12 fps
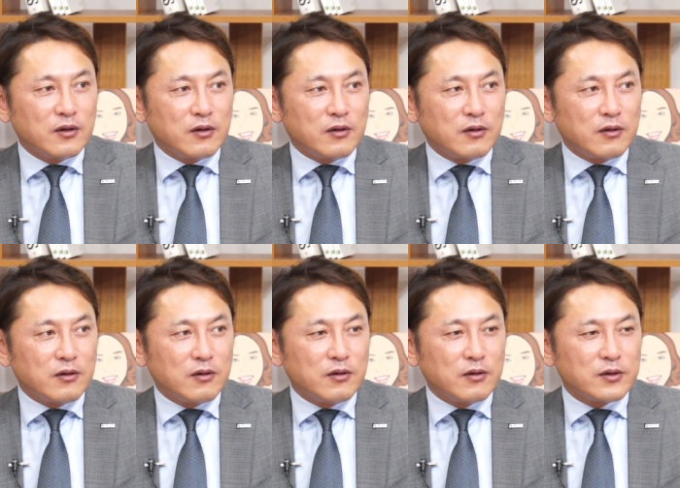
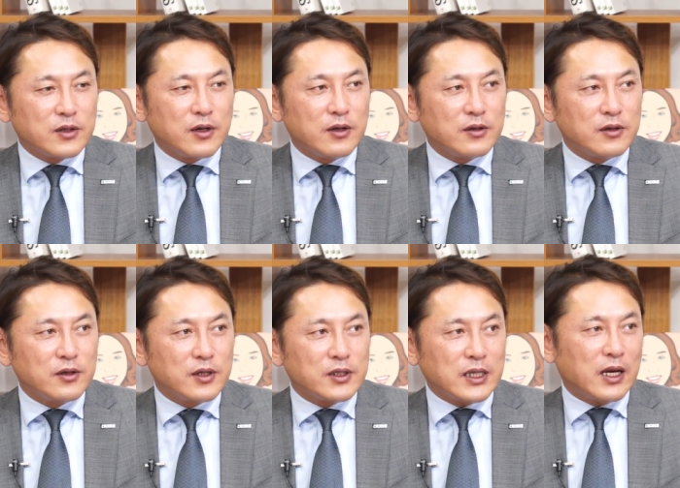어
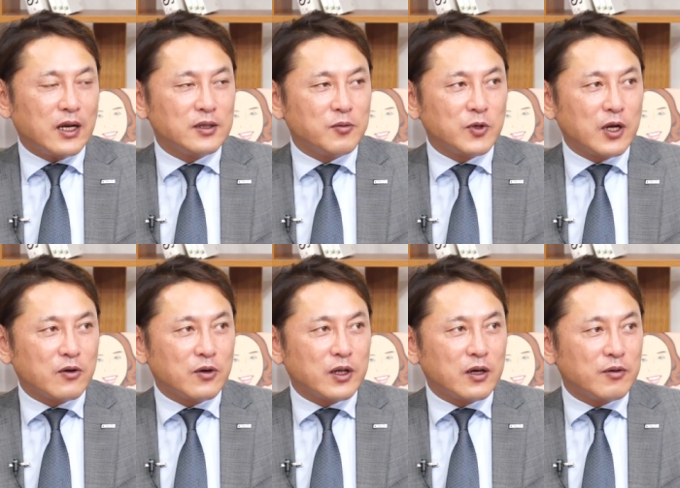쟤네들이 잘하지 못할 거다.